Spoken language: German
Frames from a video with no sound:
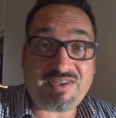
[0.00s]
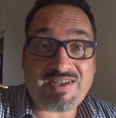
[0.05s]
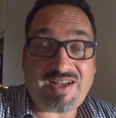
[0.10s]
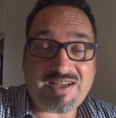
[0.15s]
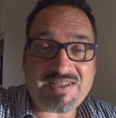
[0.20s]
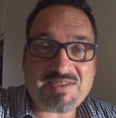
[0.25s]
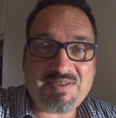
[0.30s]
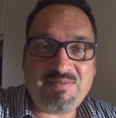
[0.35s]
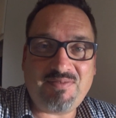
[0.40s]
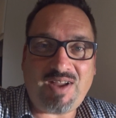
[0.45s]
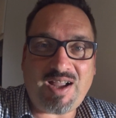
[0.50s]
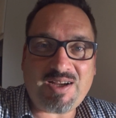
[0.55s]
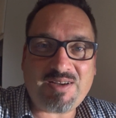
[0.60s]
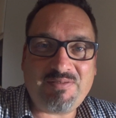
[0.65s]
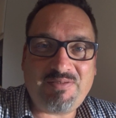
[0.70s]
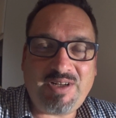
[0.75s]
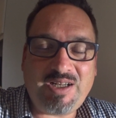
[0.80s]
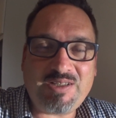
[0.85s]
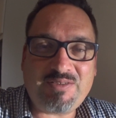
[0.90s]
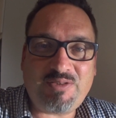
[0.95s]

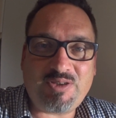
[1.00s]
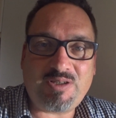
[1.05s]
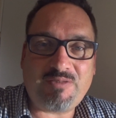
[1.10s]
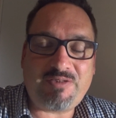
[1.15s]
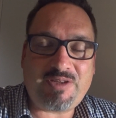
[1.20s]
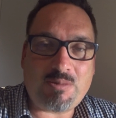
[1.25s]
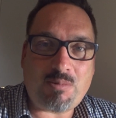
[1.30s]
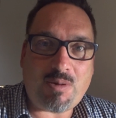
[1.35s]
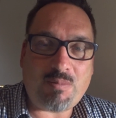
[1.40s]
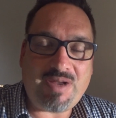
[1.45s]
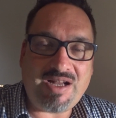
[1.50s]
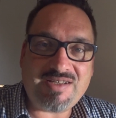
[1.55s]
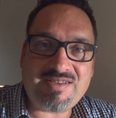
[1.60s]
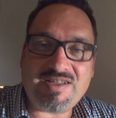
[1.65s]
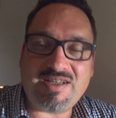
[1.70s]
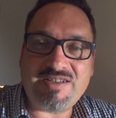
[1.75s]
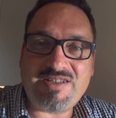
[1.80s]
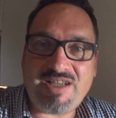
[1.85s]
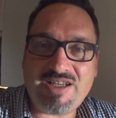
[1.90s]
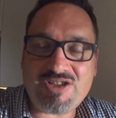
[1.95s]
Kastenwagenwelt von der Firma
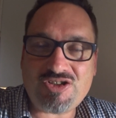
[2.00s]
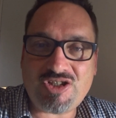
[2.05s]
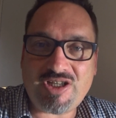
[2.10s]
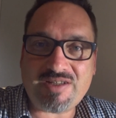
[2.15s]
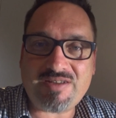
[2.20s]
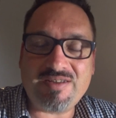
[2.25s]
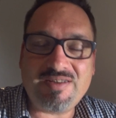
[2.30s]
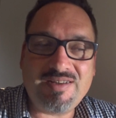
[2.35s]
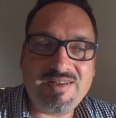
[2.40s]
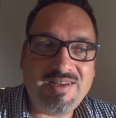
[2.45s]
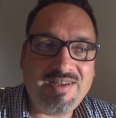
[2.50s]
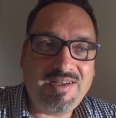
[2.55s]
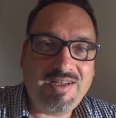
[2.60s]
Melzer in Jestetten.